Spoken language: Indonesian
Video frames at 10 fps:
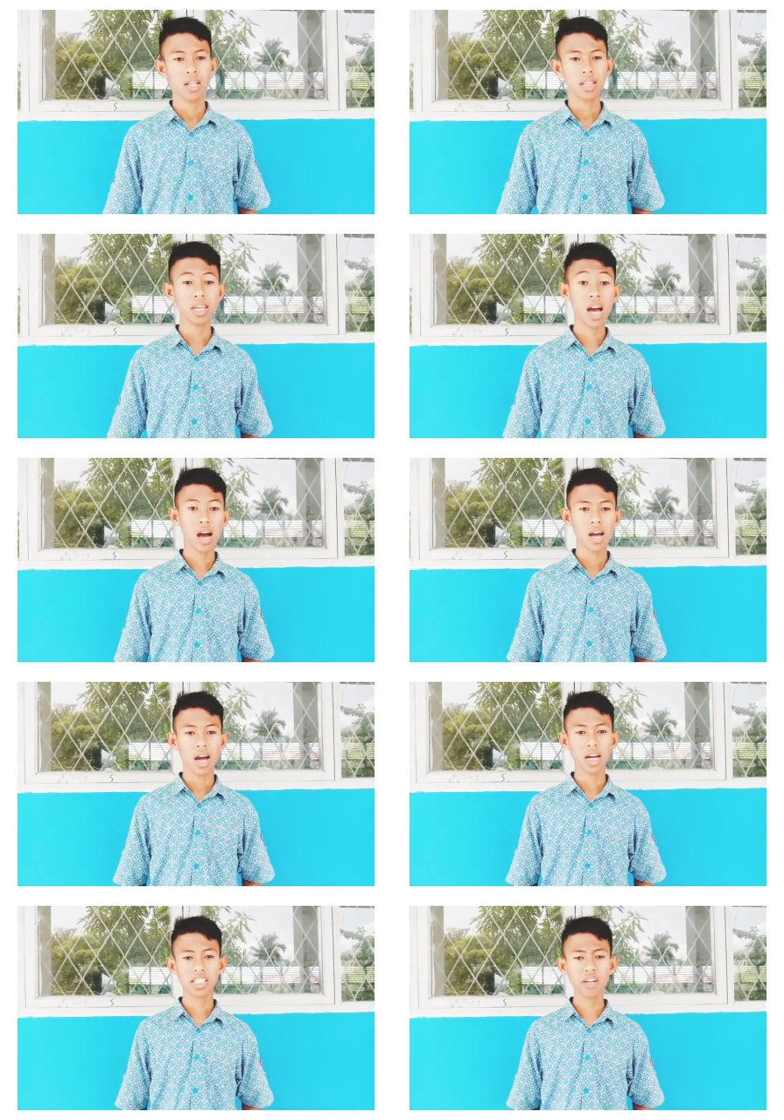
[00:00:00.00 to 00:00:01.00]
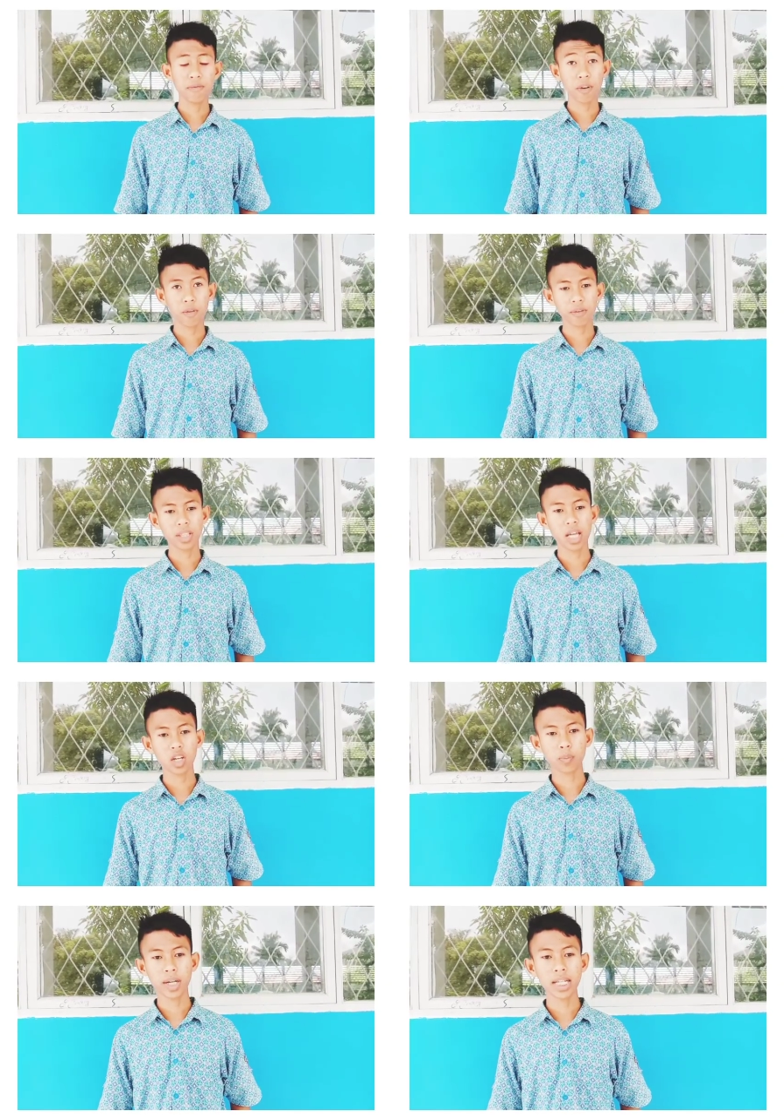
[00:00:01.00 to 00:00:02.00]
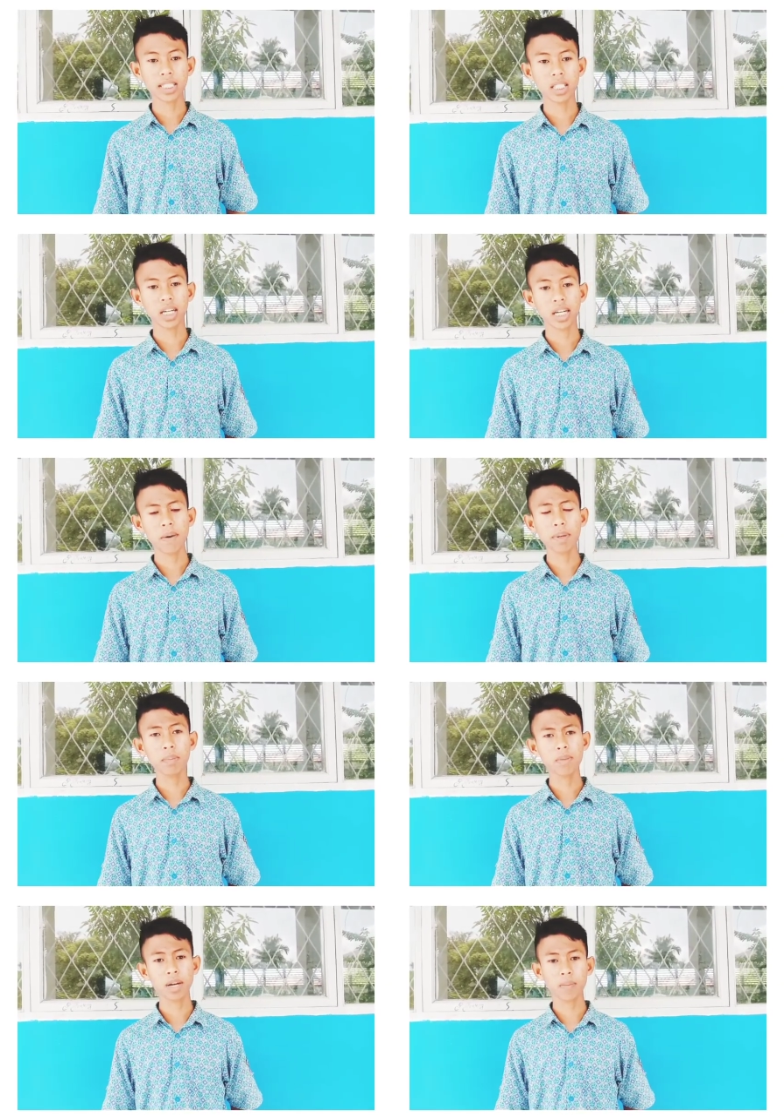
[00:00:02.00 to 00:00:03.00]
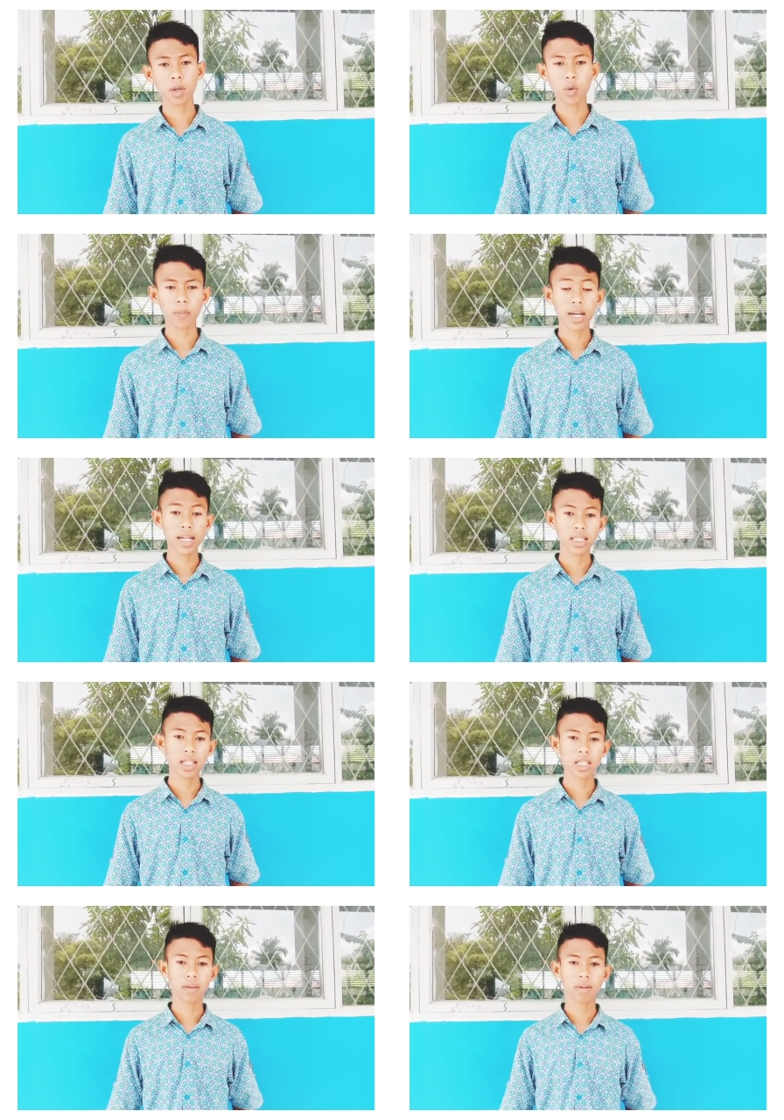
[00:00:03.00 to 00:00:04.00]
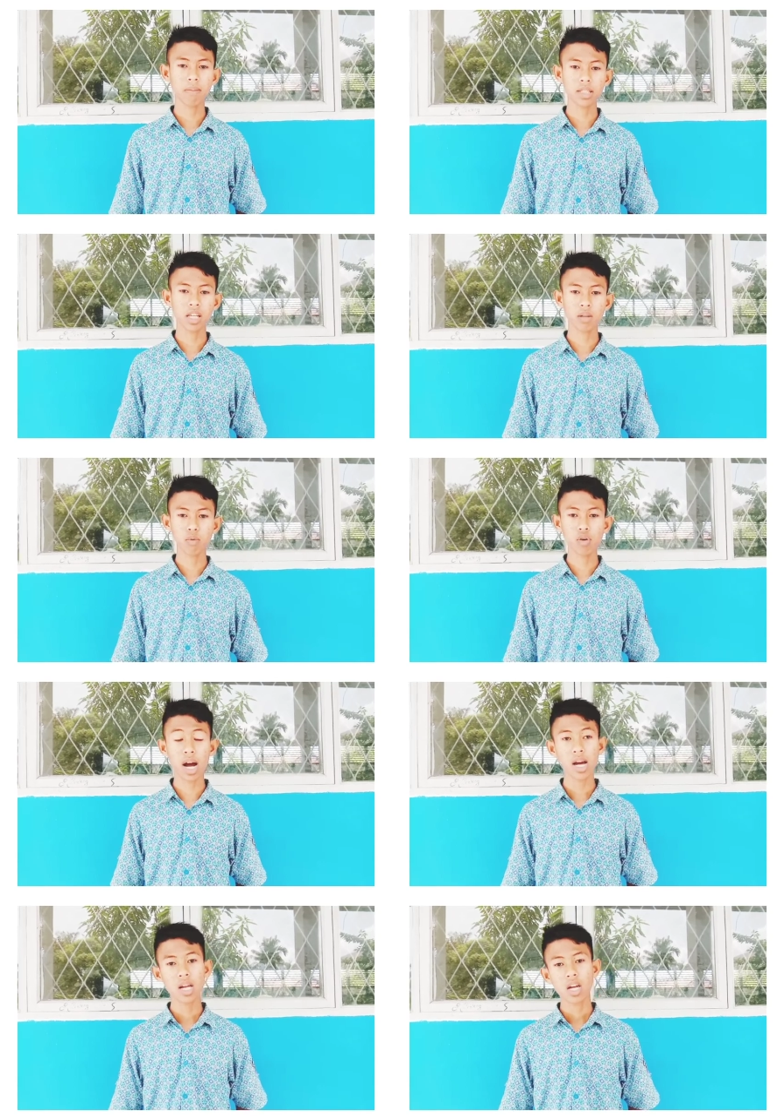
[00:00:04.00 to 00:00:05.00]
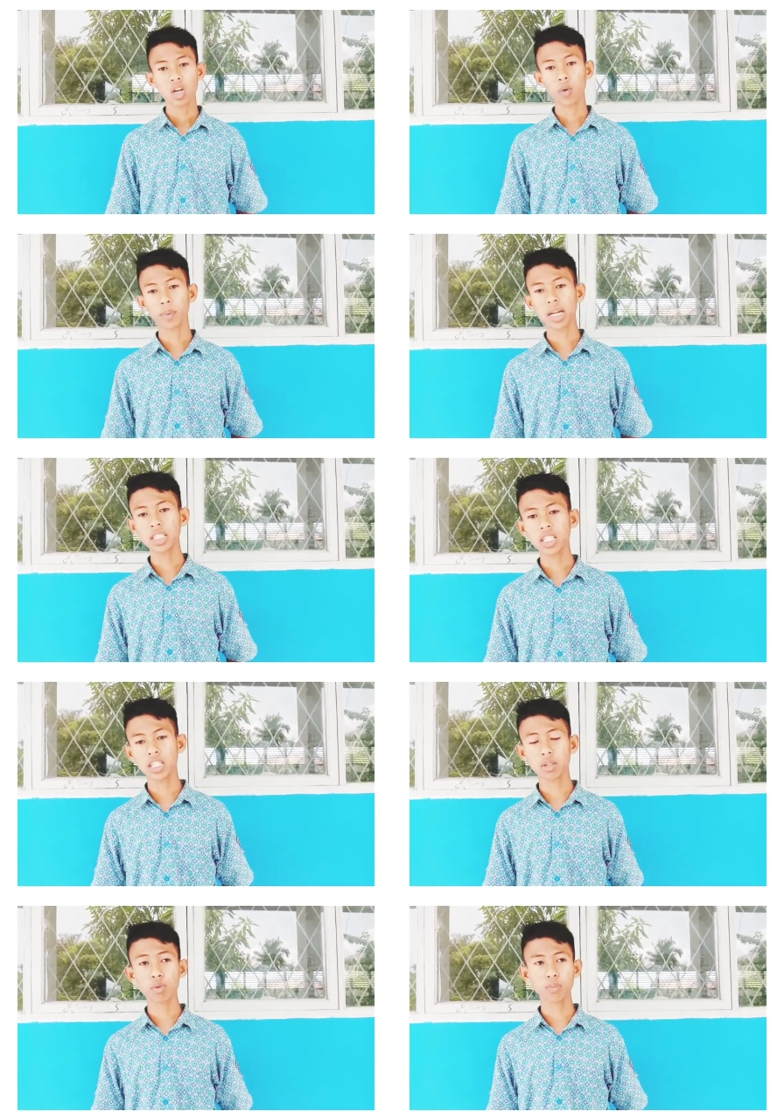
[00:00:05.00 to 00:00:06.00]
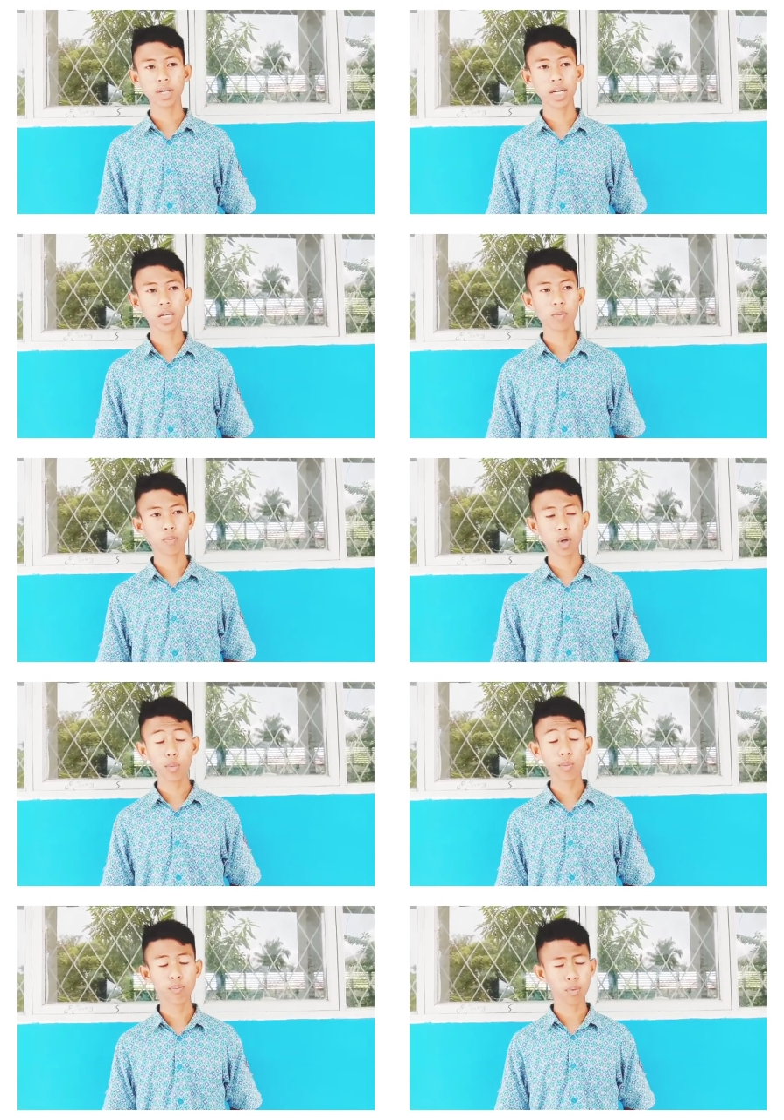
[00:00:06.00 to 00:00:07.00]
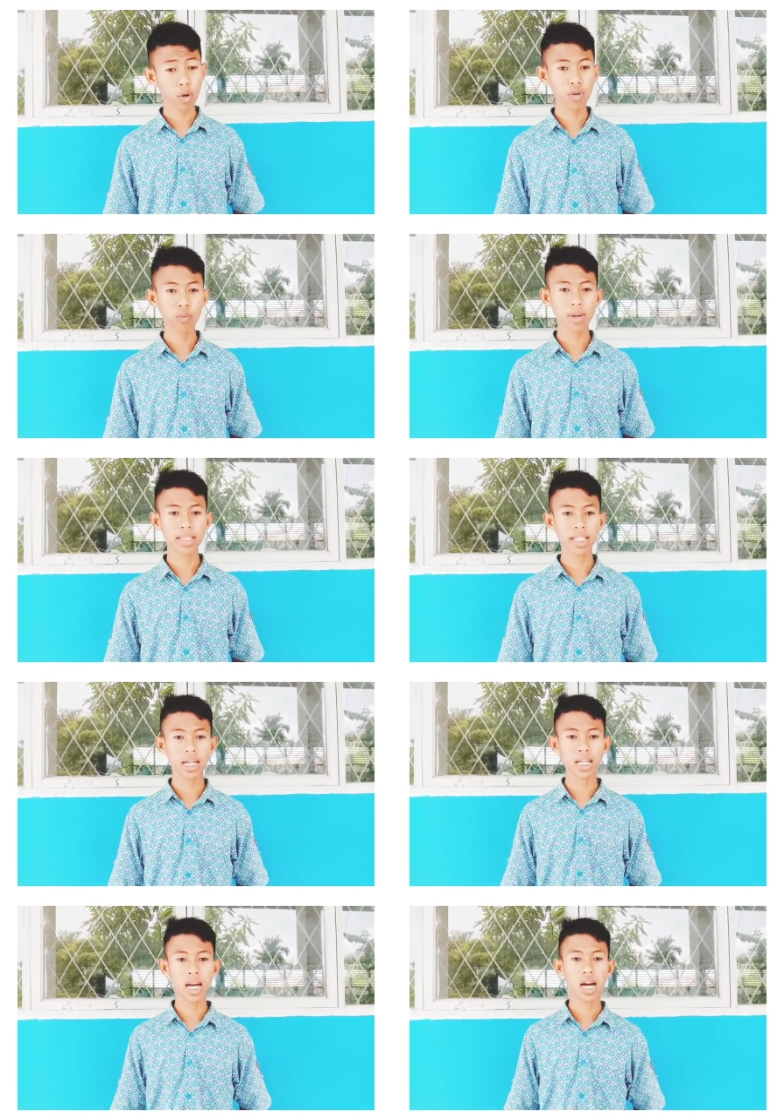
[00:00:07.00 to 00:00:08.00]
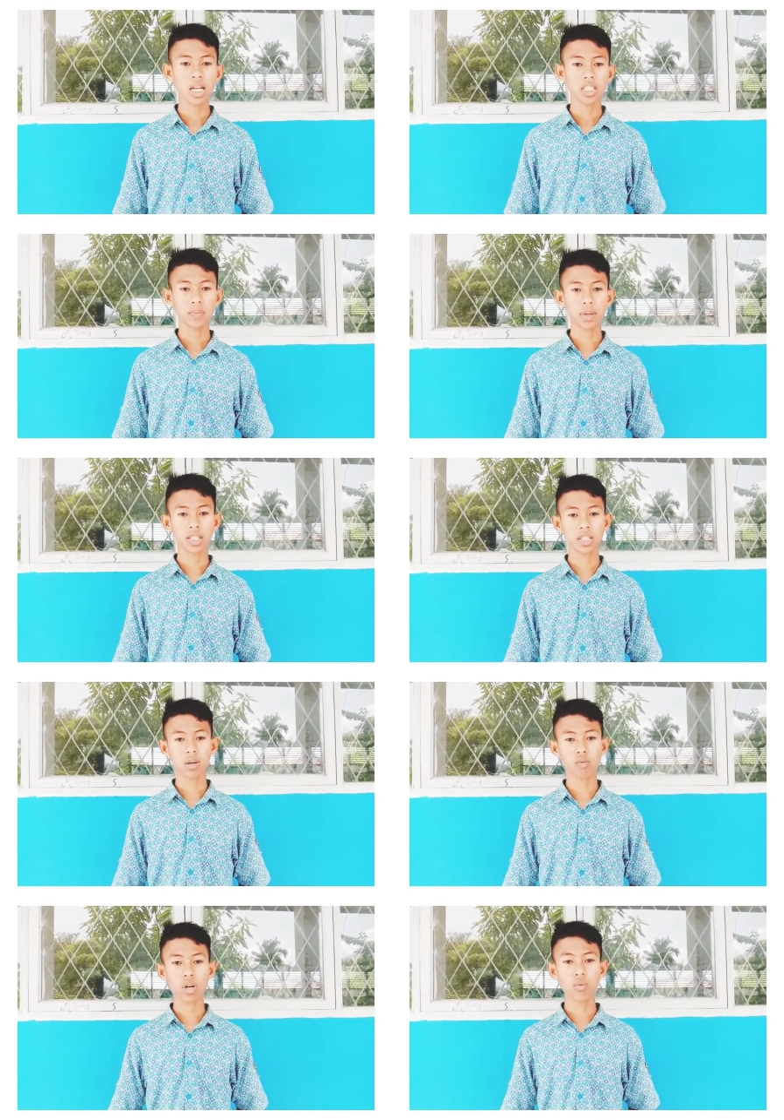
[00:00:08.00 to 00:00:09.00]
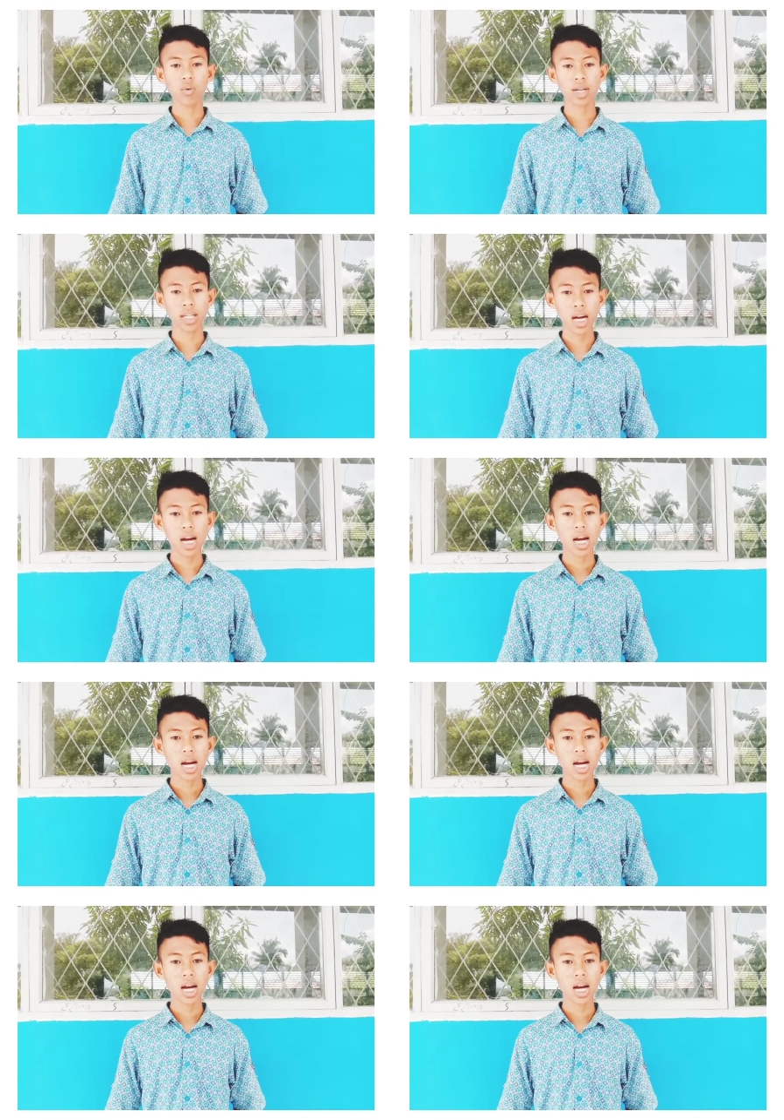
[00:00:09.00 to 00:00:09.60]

3. Hasil profit dari koperasi terdapat beberapa koperasi yang terbebas dari bunga. Koperasi tersebut menggerakkan produk bank syariah seperti tabungan wadiah